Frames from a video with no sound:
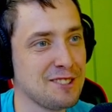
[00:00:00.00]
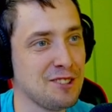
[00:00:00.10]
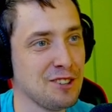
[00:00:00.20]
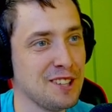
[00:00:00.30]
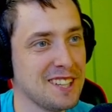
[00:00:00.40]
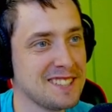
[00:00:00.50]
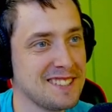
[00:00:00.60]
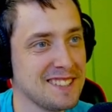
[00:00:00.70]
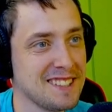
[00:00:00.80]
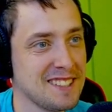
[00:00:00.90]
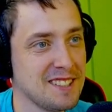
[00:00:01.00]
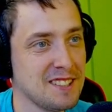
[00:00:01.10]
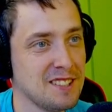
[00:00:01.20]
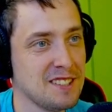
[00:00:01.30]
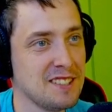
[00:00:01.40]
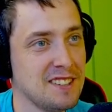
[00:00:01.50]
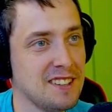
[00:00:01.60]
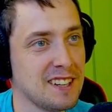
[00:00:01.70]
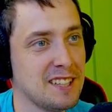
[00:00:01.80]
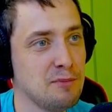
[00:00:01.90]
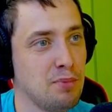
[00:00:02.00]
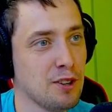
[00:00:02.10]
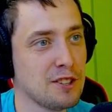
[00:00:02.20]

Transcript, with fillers: Co to jest? Zakładamy, no. Jaki